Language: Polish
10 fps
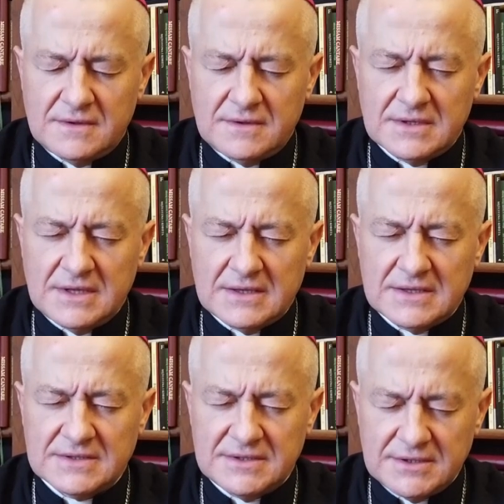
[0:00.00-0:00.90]
wolę dla
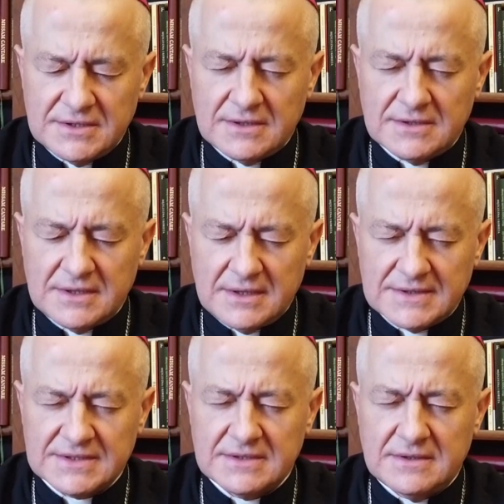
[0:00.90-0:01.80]
nas dzisiaj,
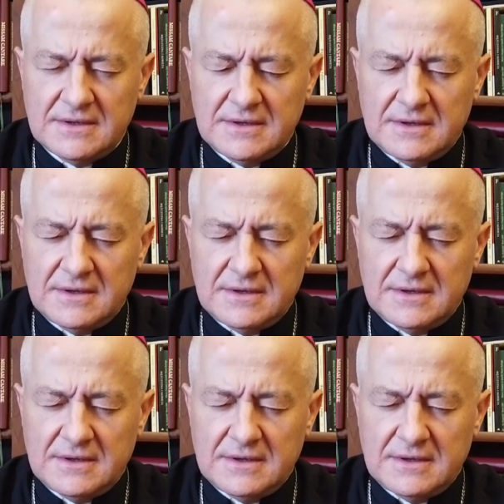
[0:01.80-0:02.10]
teraz